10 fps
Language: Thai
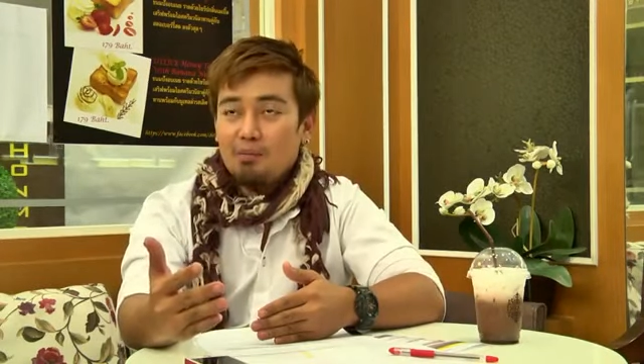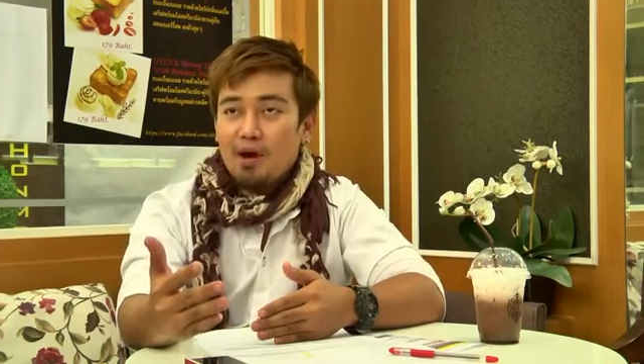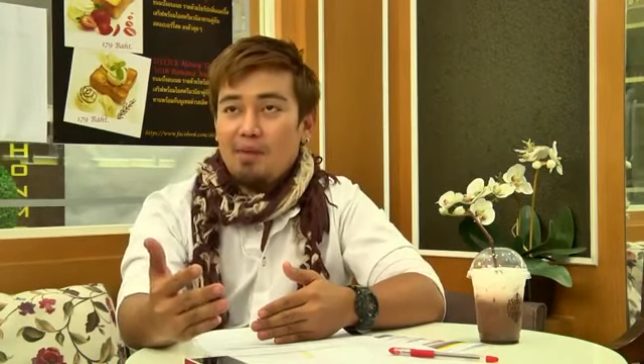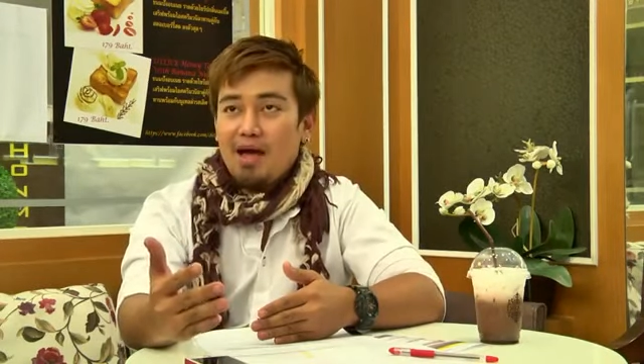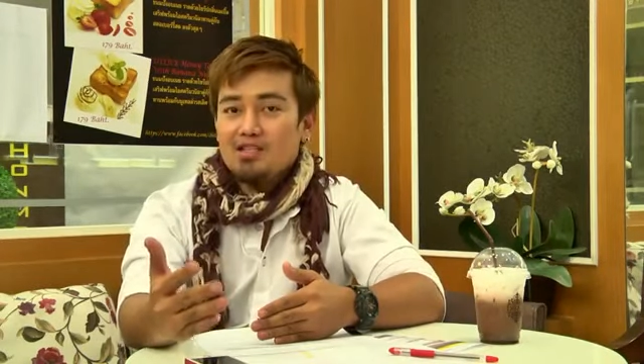ป
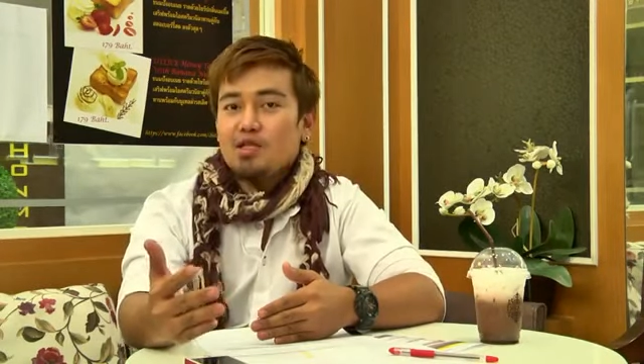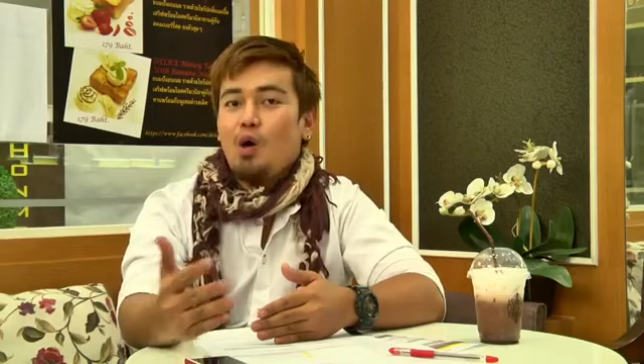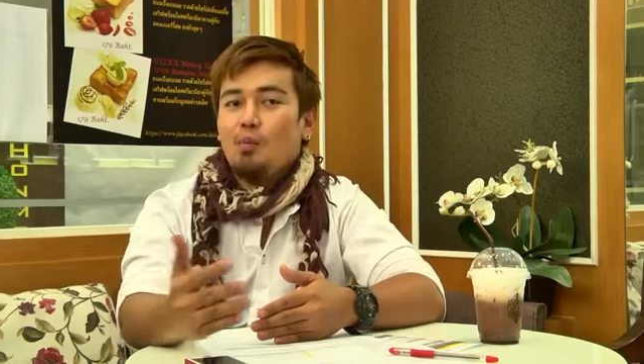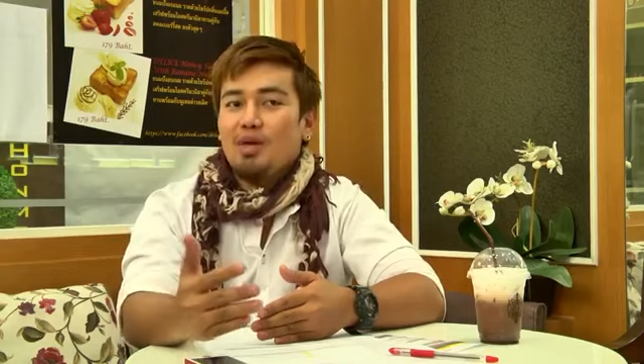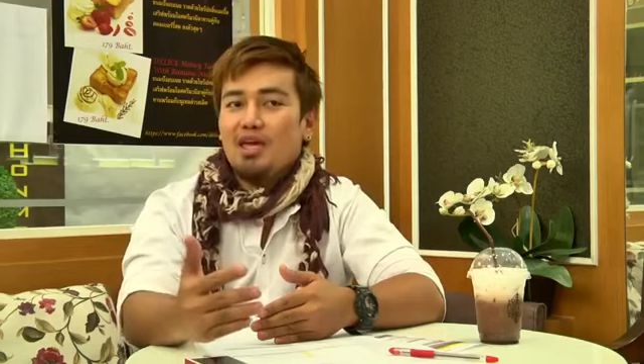ระมาณสอ
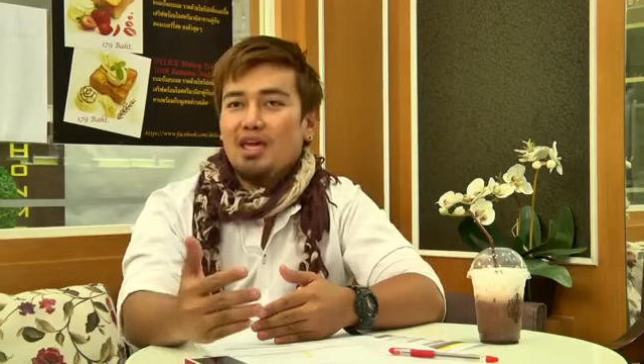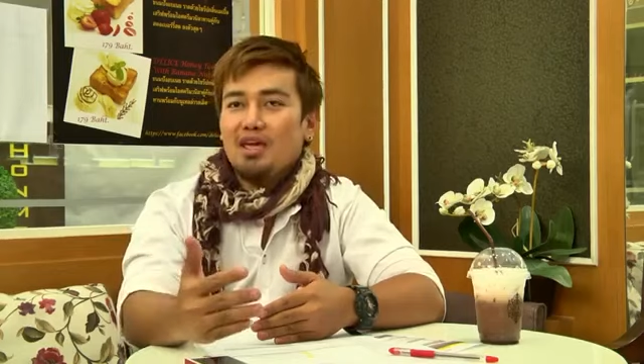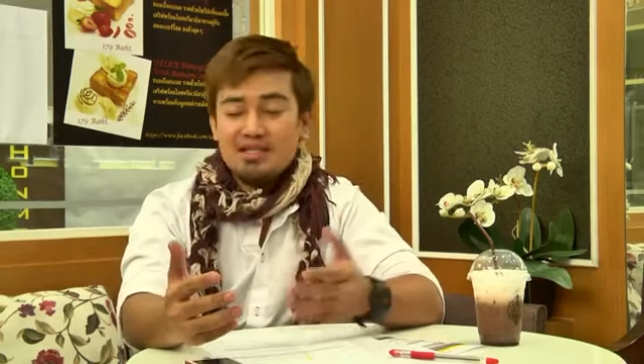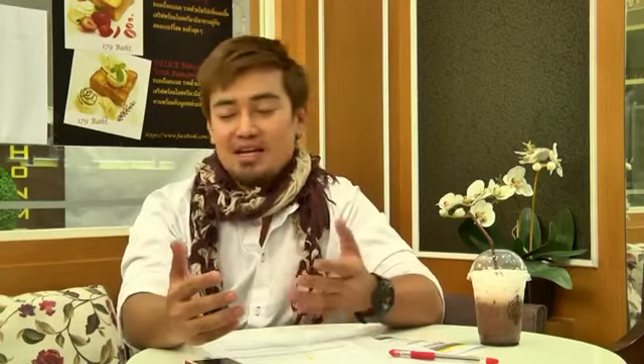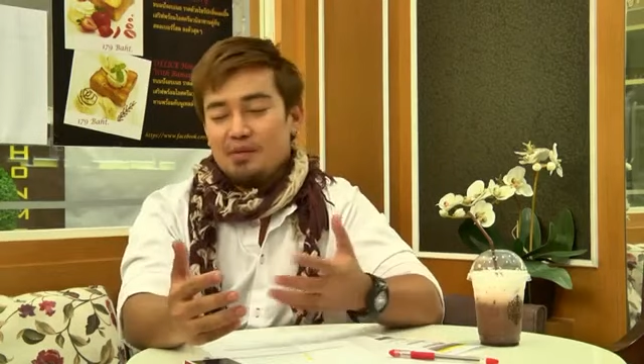งปี
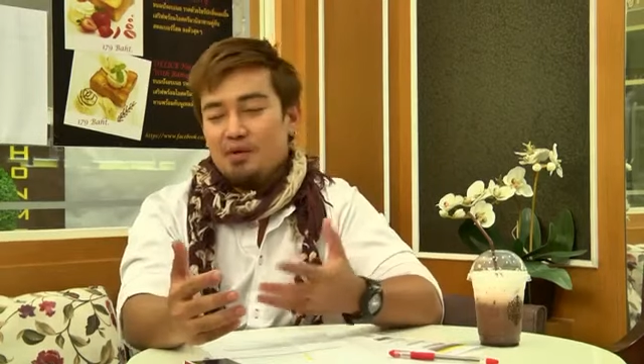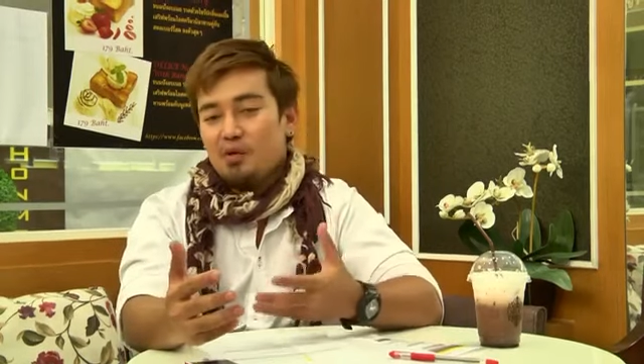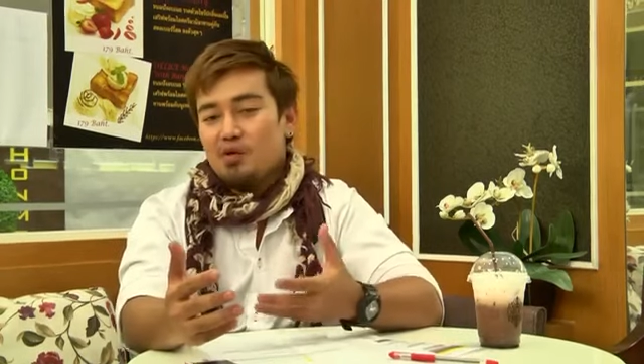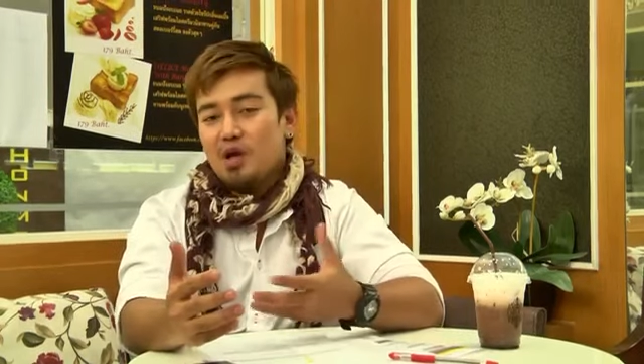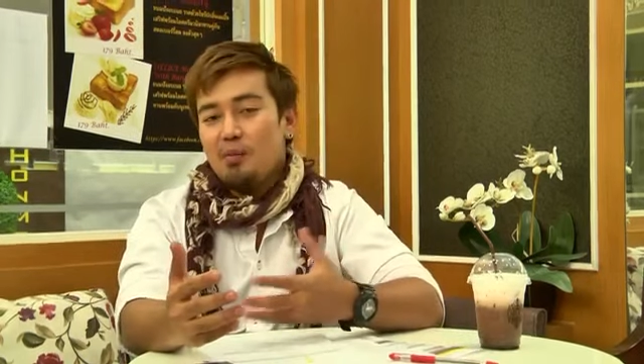จากที่เป็น
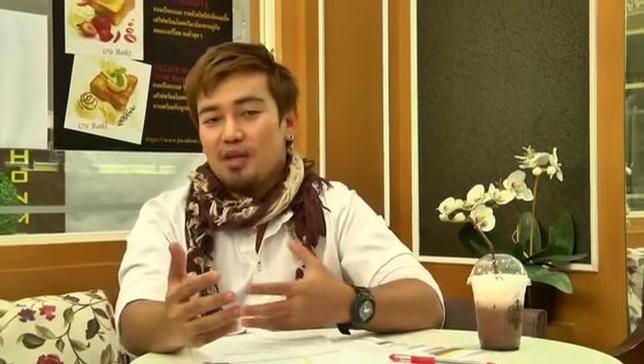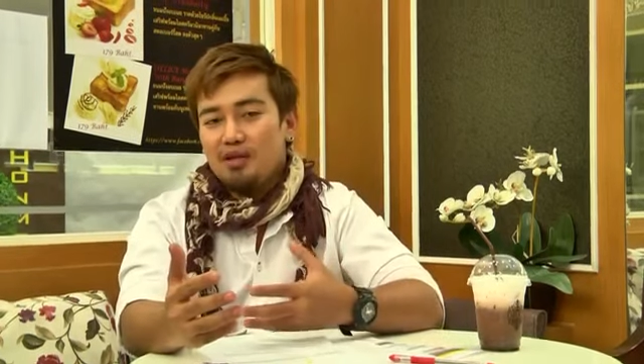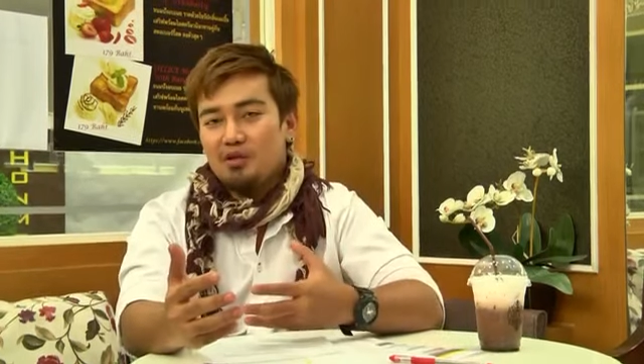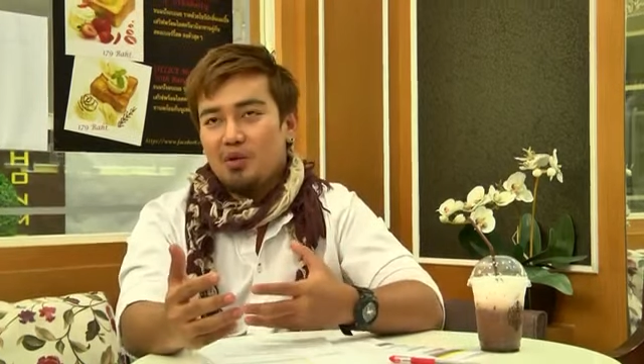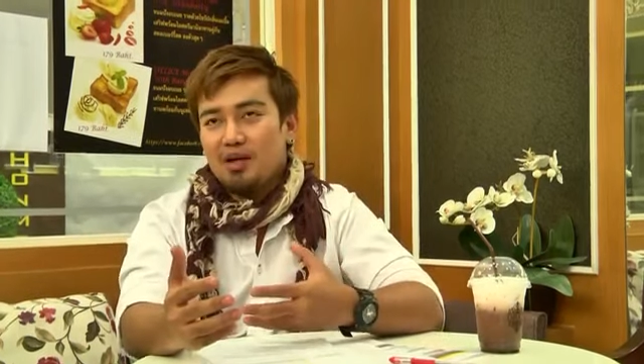คนชอบแต่
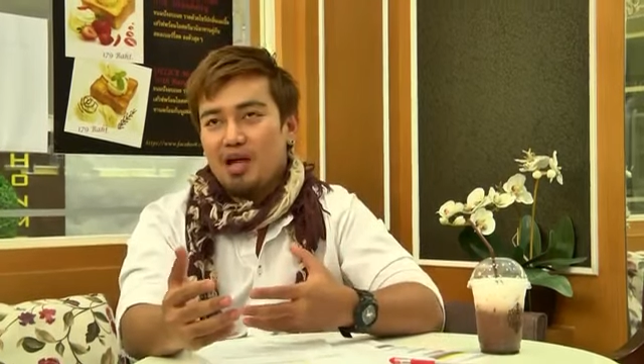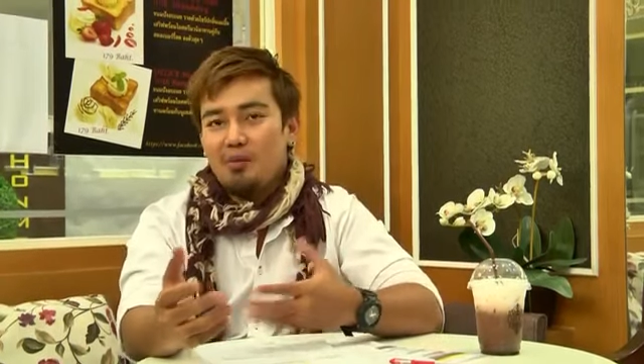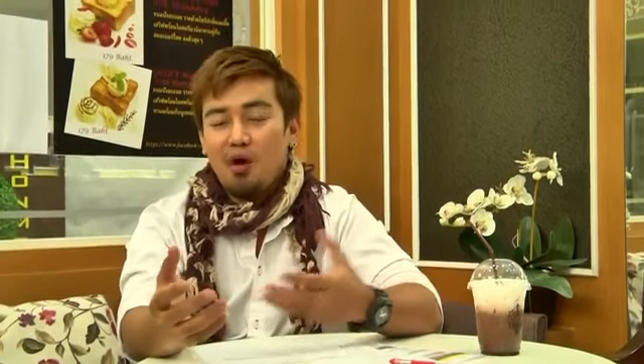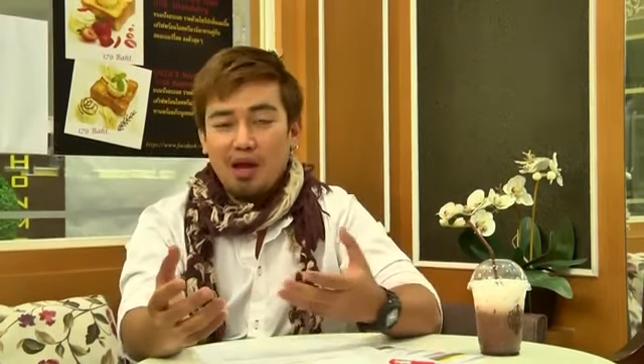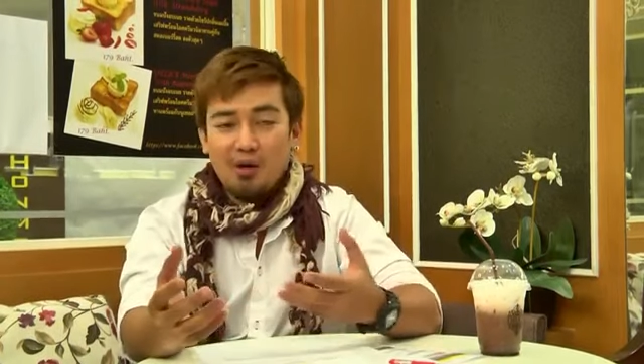งตัวอย่างเงี้ย
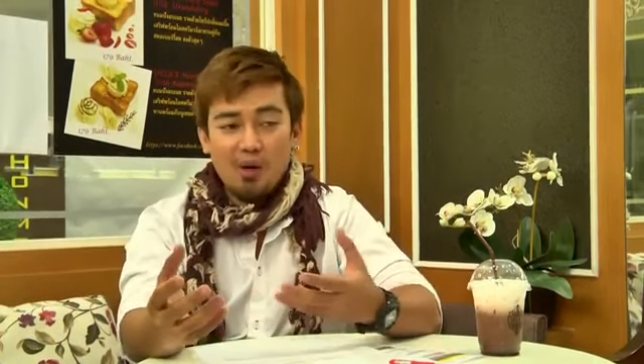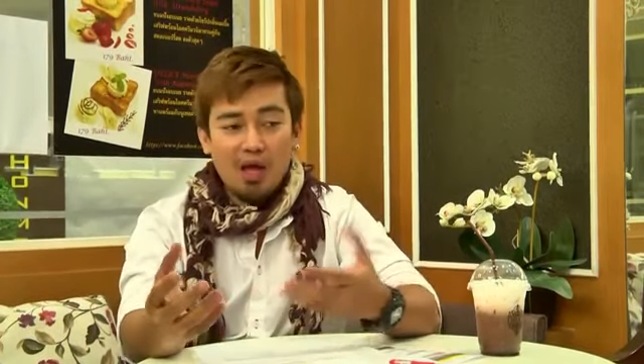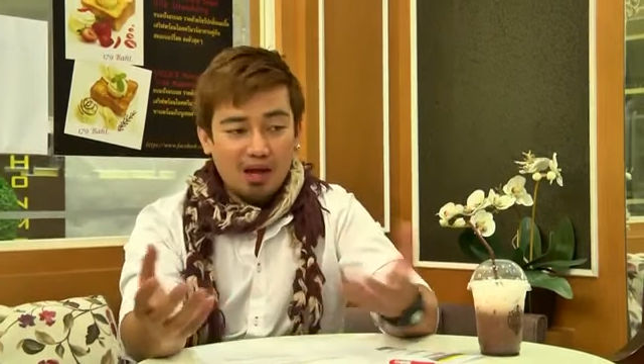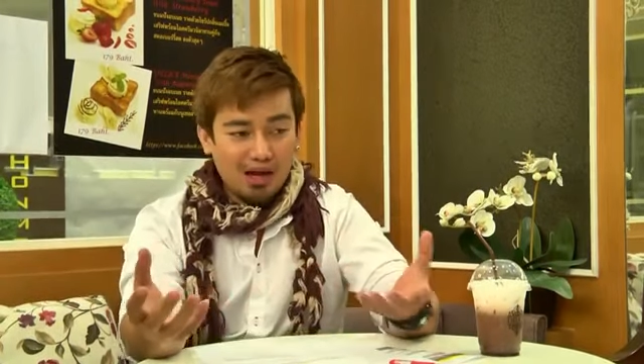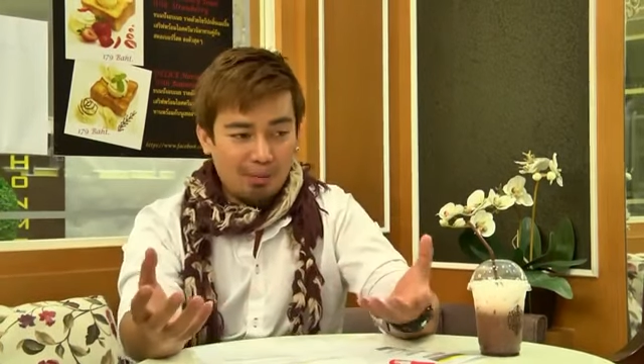พอเรา
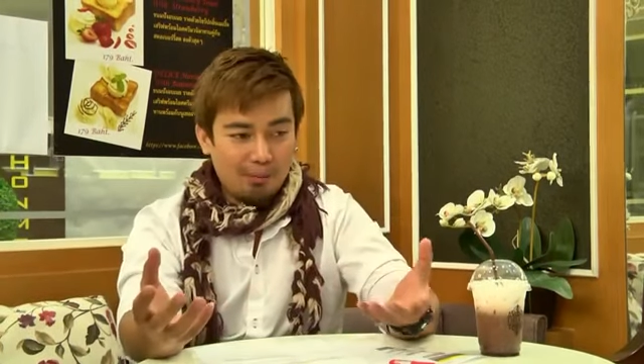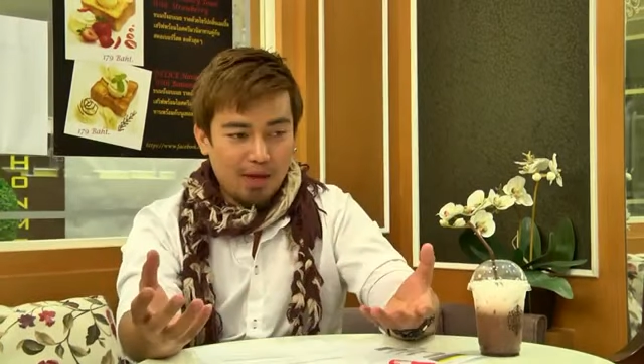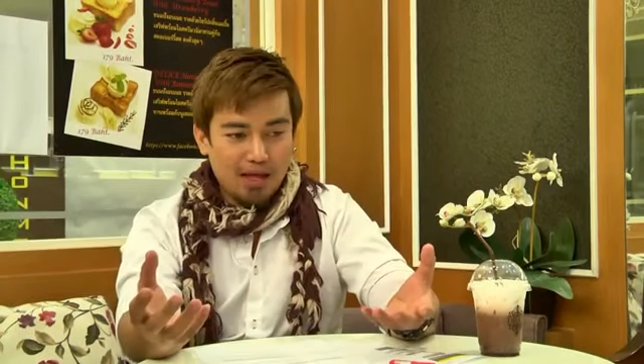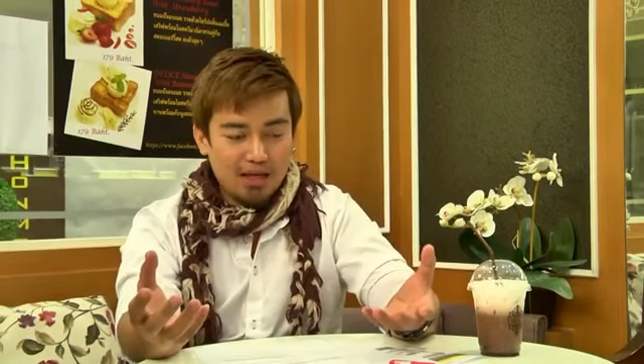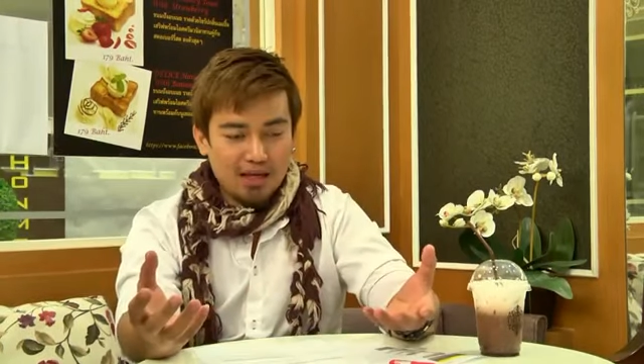กลับไป